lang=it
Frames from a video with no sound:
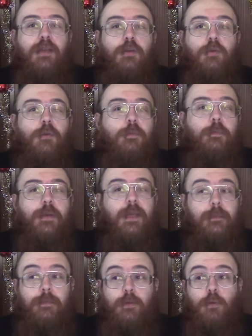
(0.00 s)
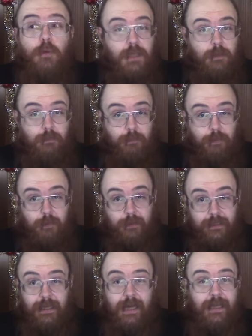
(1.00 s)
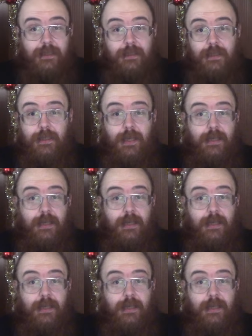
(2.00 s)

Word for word: gruppi più importanti,